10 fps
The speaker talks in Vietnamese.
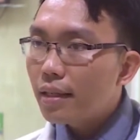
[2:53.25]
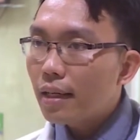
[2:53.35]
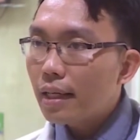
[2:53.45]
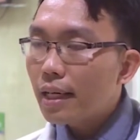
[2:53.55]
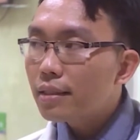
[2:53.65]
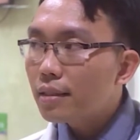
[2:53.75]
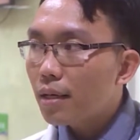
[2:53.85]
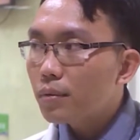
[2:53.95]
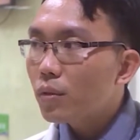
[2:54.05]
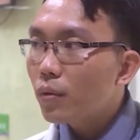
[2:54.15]
Thì các trường
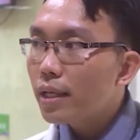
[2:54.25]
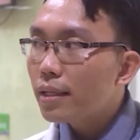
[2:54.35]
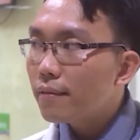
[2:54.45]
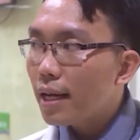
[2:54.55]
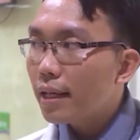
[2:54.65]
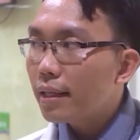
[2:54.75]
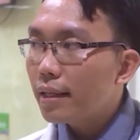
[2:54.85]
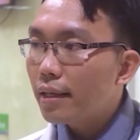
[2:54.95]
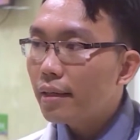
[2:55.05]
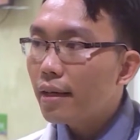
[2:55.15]
hợp xuất huyết như vậy
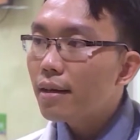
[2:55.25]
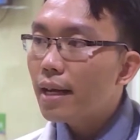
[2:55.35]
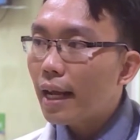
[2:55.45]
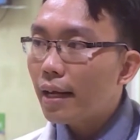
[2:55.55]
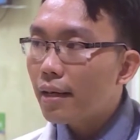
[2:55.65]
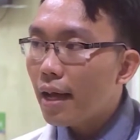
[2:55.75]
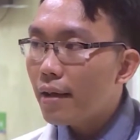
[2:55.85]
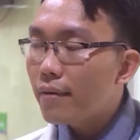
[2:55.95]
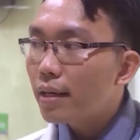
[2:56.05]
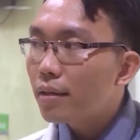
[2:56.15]
thì rất là nặng
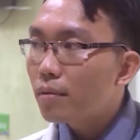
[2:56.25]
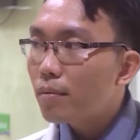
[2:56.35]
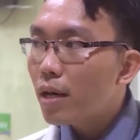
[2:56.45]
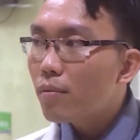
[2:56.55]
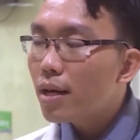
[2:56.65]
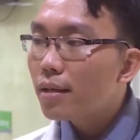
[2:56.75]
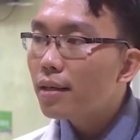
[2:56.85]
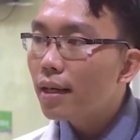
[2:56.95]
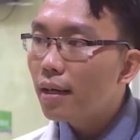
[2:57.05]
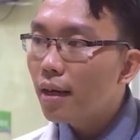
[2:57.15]
nề và lượng máu mất
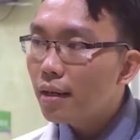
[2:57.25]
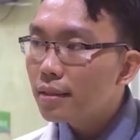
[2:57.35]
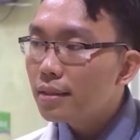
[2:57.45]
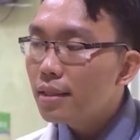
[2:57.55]
rất là lớn.